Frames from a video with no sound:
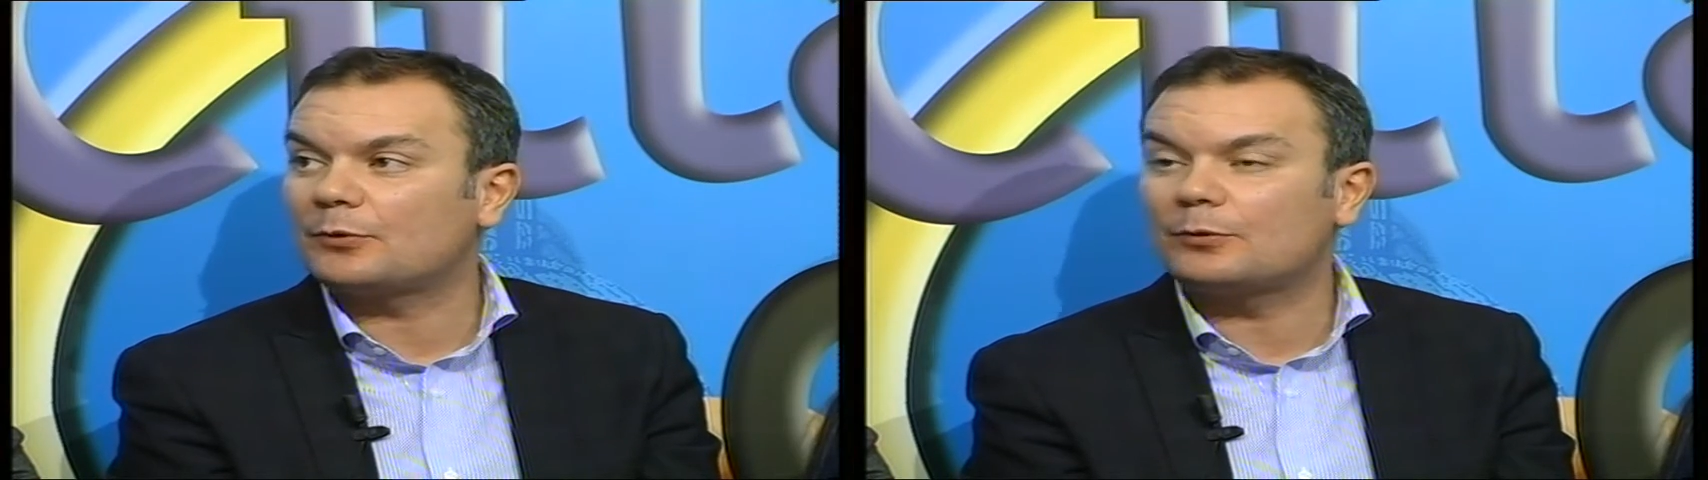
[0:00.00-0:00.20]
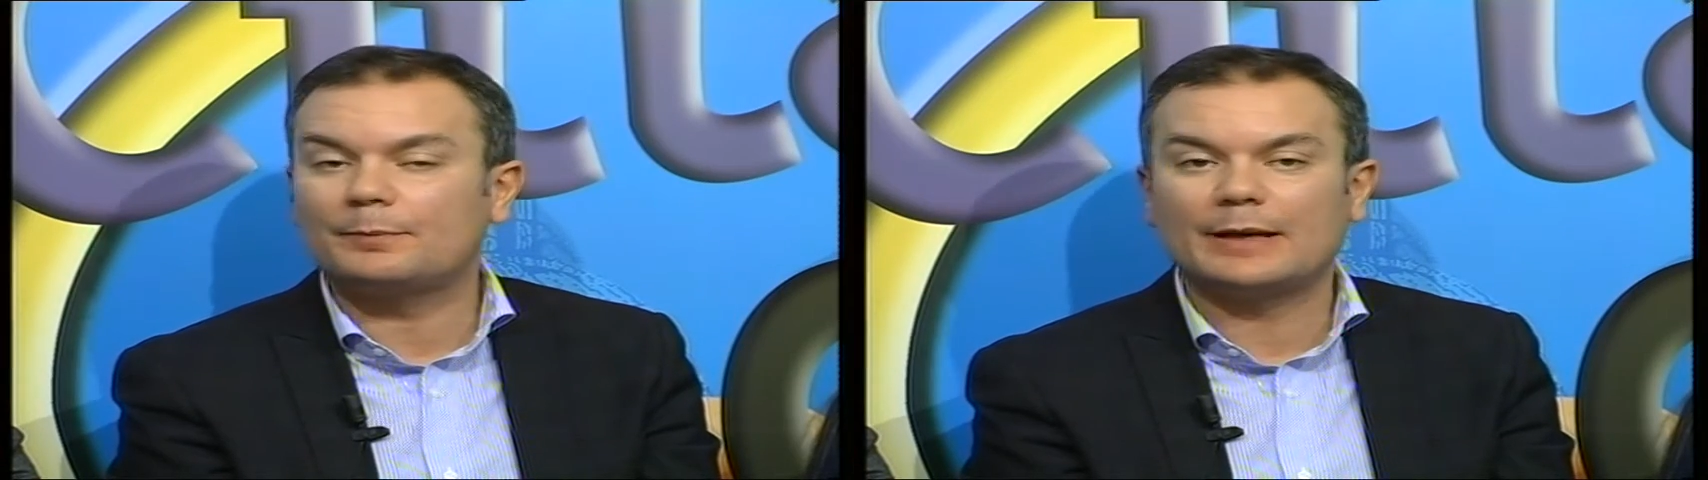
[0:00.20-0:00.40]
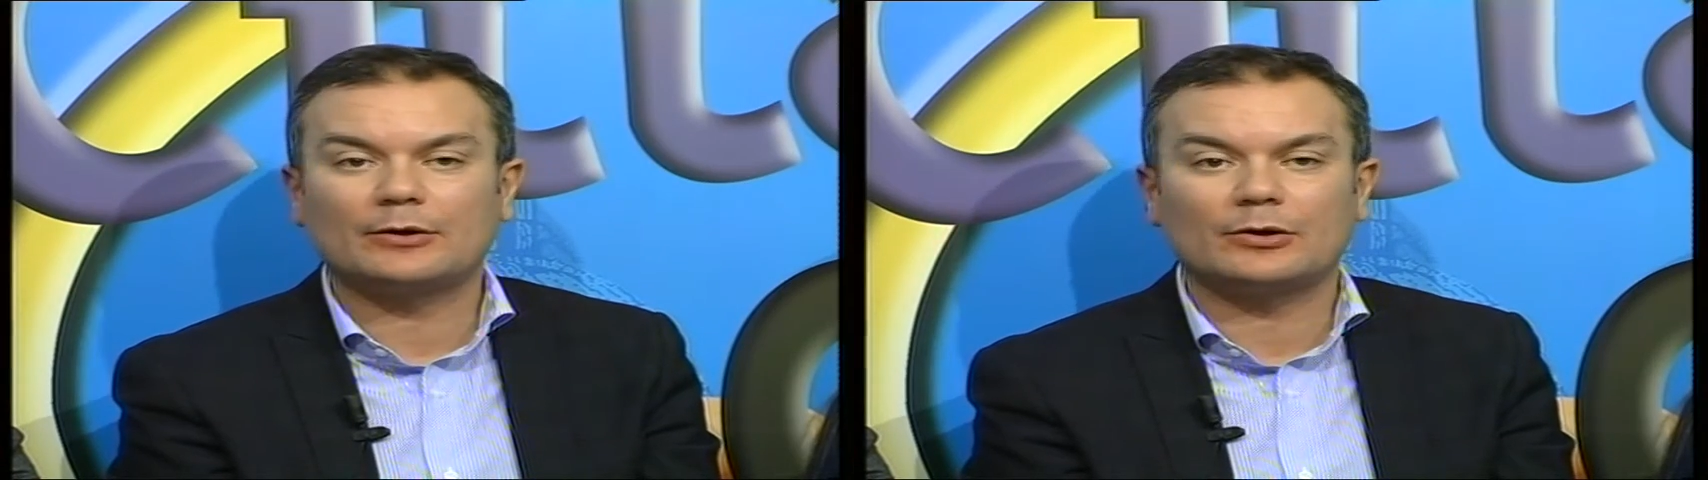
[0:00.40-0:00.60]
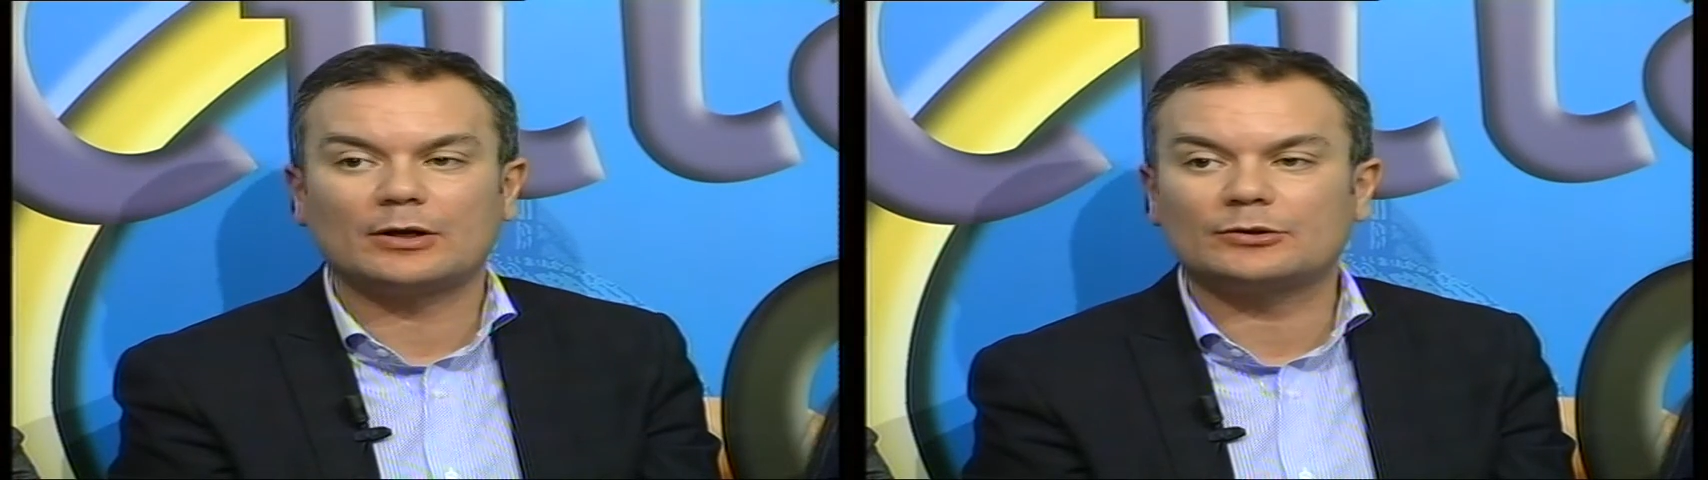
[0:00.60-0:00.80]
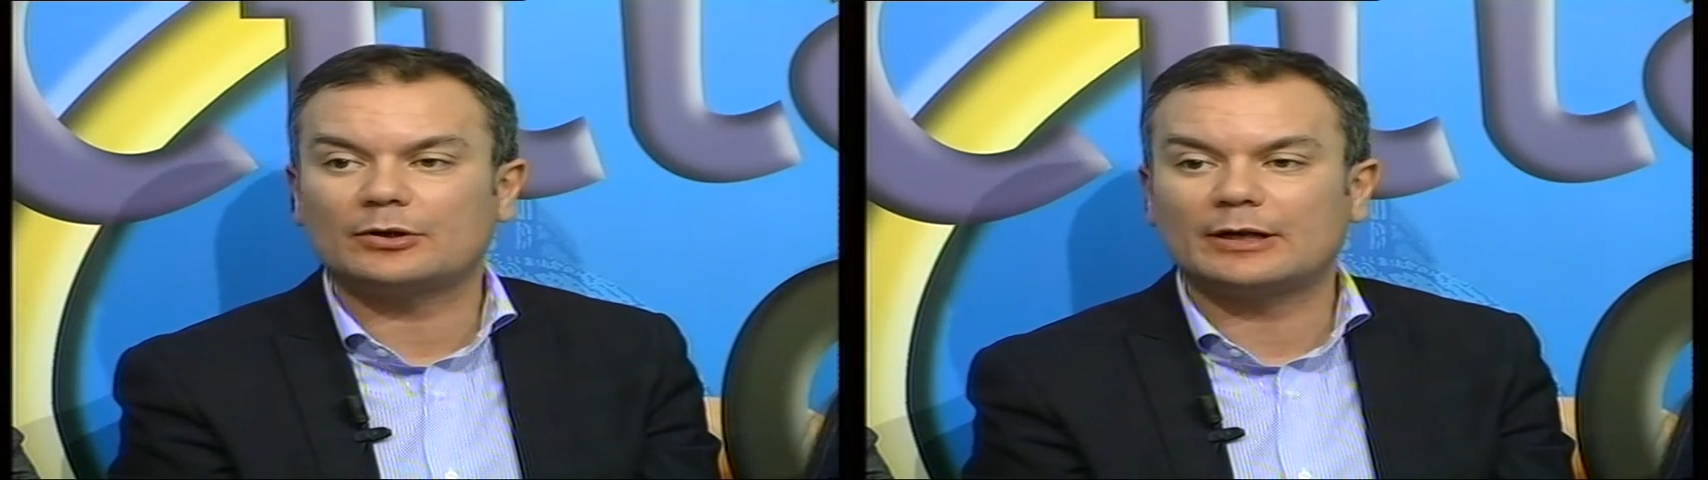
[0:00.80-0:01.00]
più un piano
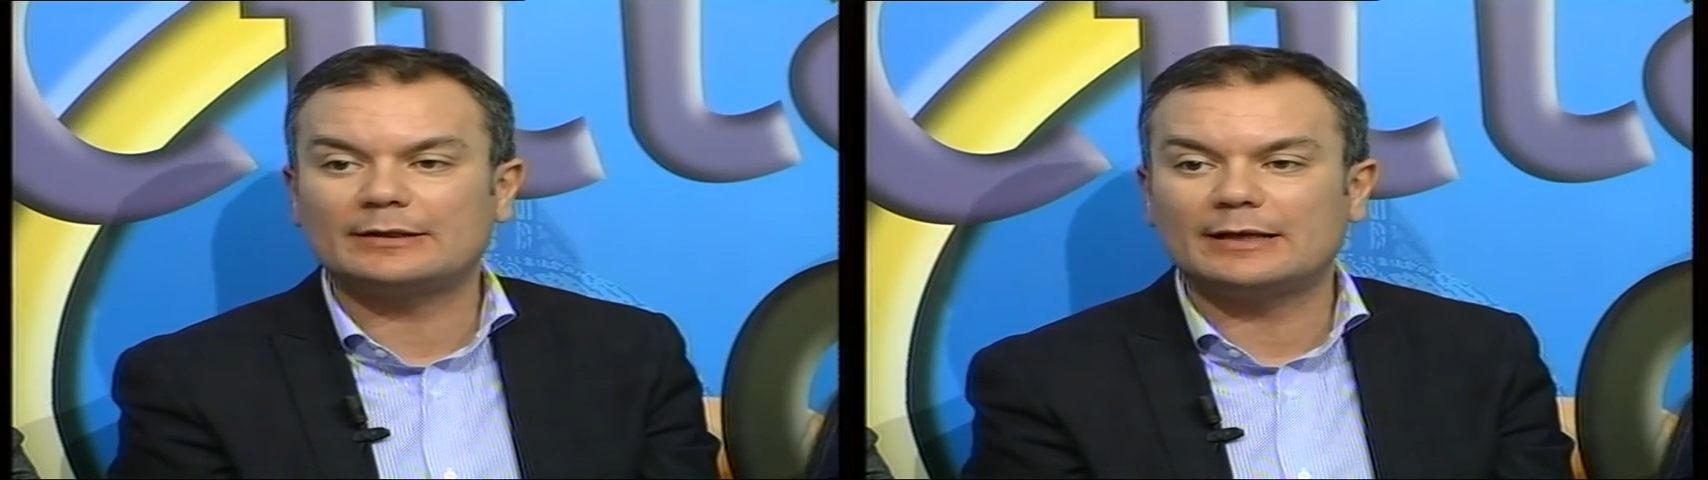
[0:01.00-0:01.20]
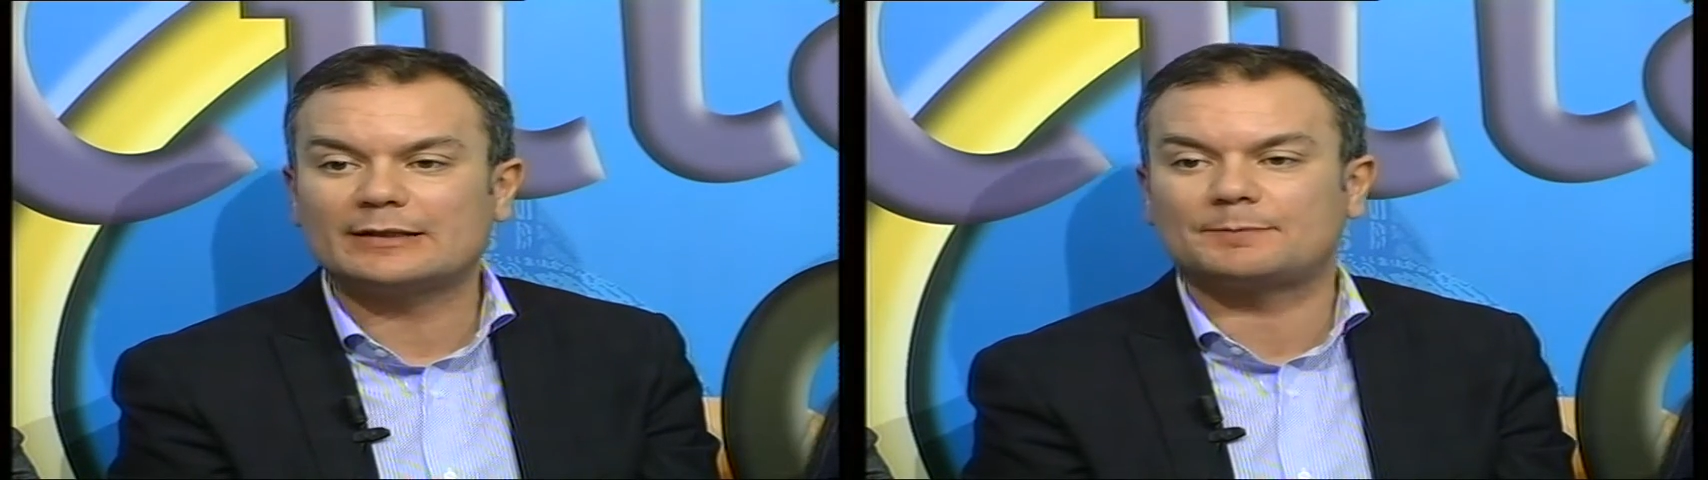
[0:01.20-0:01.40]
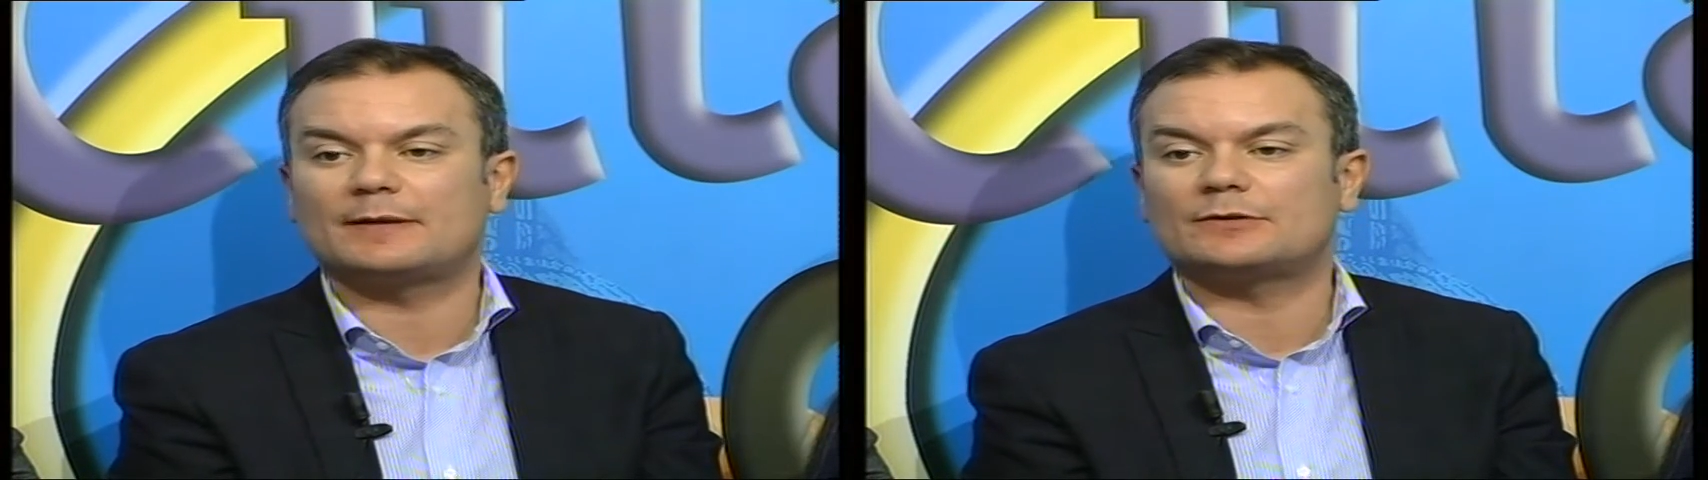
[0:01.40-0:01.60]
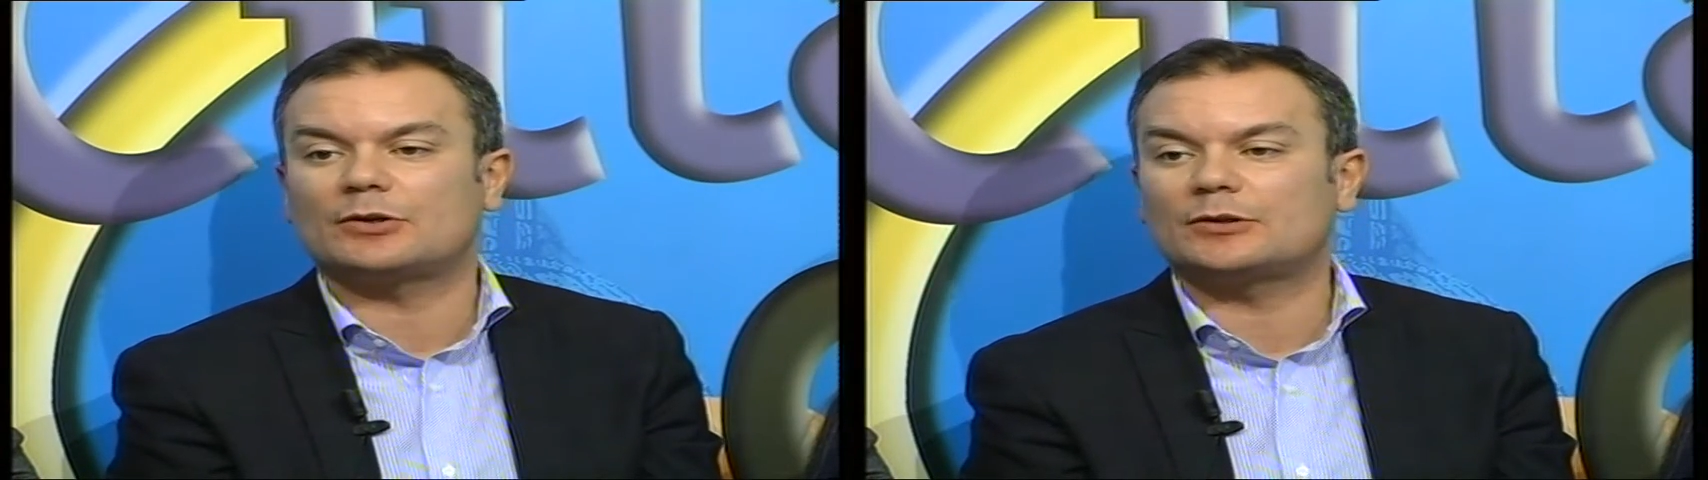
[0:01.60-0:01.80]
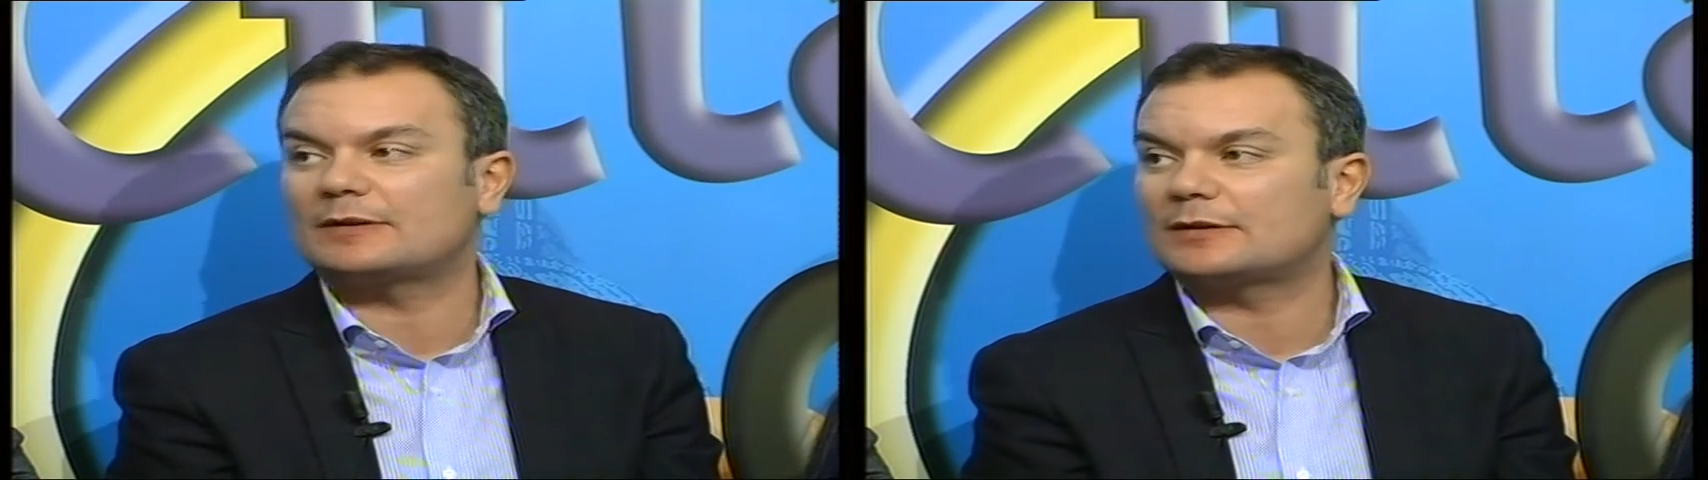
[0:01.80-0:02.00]
regolatore di
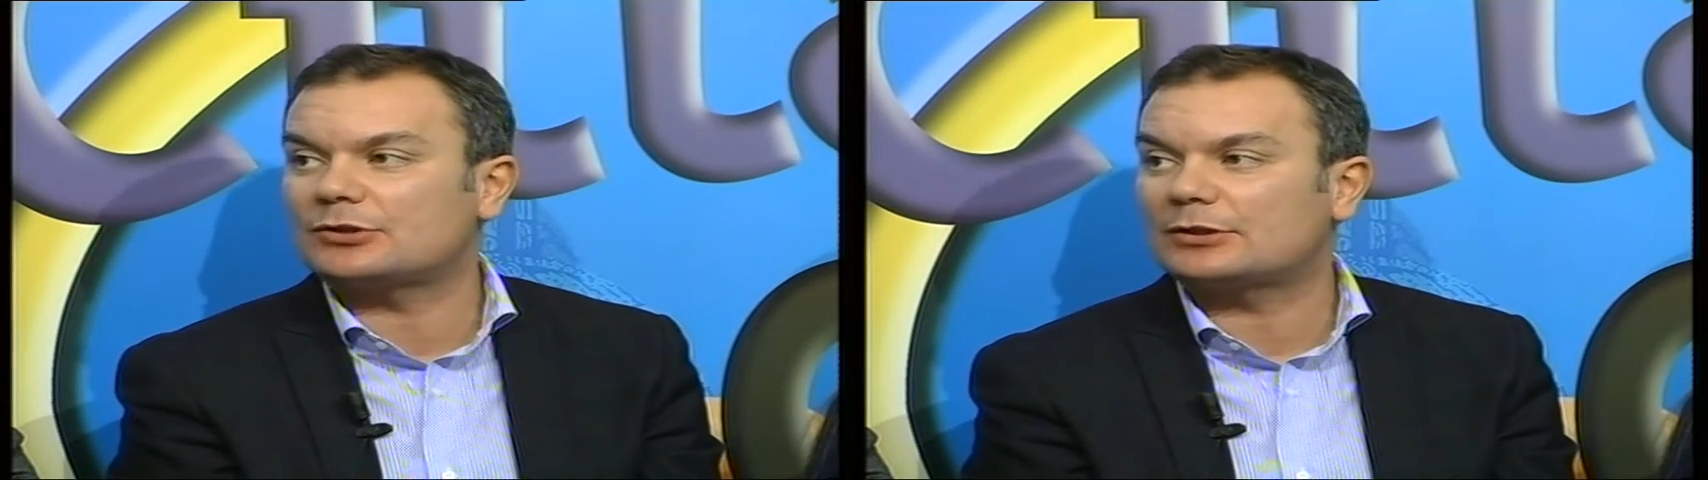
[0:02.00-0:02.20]
espansione di queste